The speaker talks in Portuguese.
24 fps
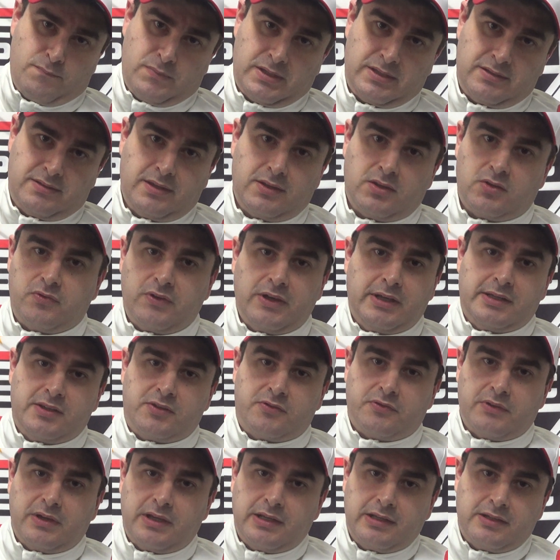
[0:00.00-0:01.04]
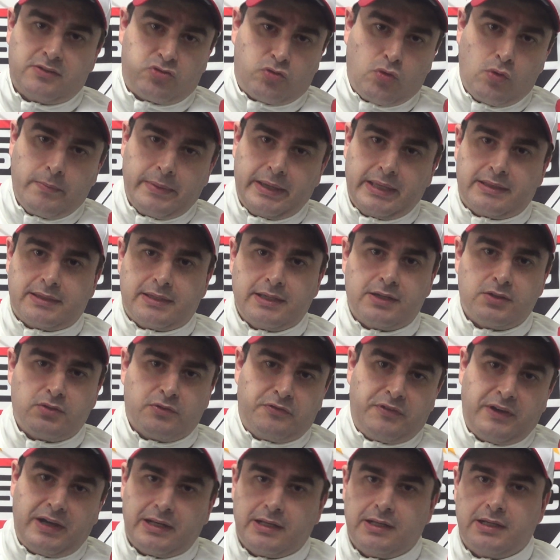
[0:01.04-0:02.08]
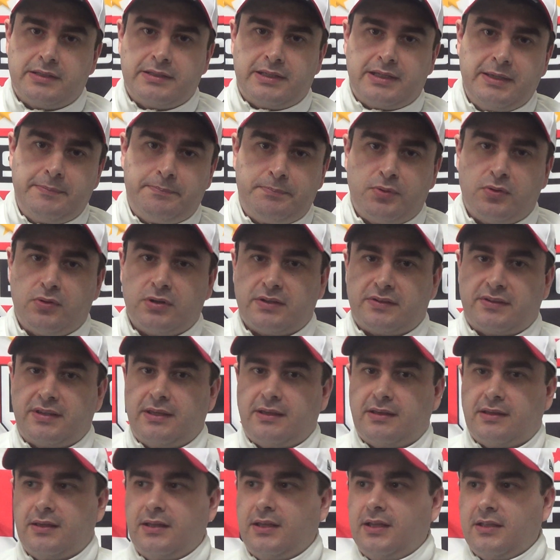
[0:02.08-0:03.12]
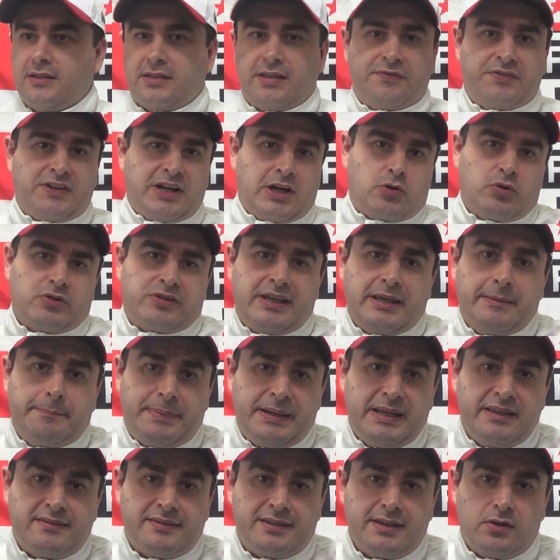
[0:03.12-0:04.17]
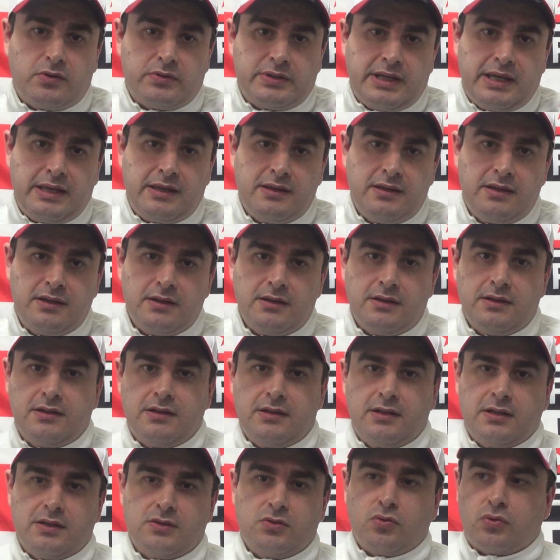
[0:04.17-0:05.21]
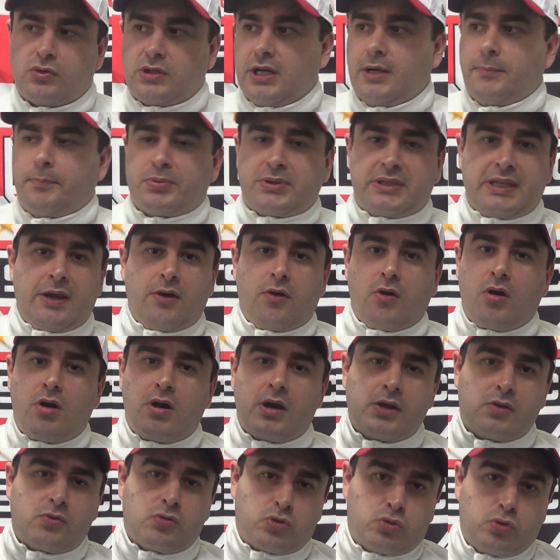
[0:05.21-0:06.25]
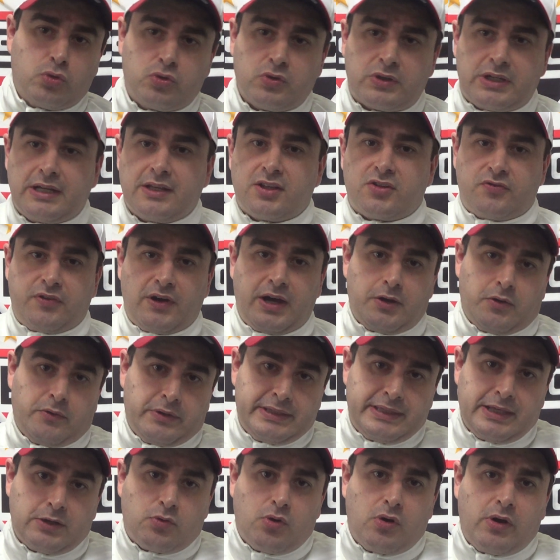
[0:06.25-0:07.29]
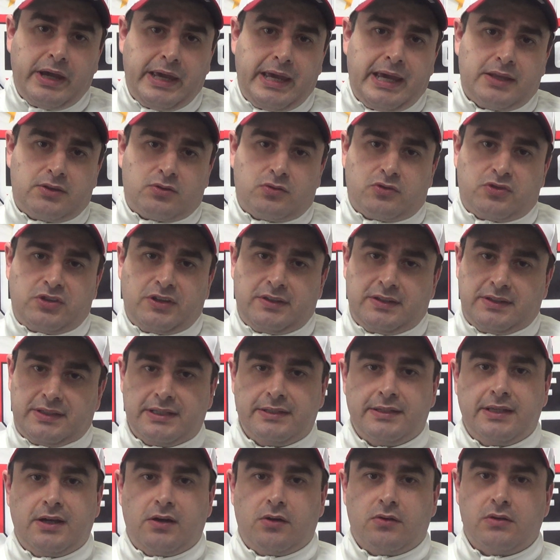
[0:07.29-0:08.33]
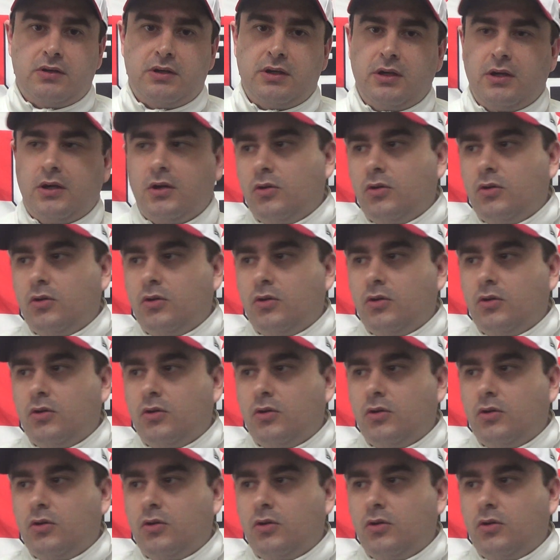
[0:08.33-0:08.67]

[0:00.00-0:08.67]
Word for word: Vocês vê eles, eles comentando, falando aí, porra, você, você fica com essa impressão, né? No campo teórico, tudo que eles falam aí está correto, vocês entenderam?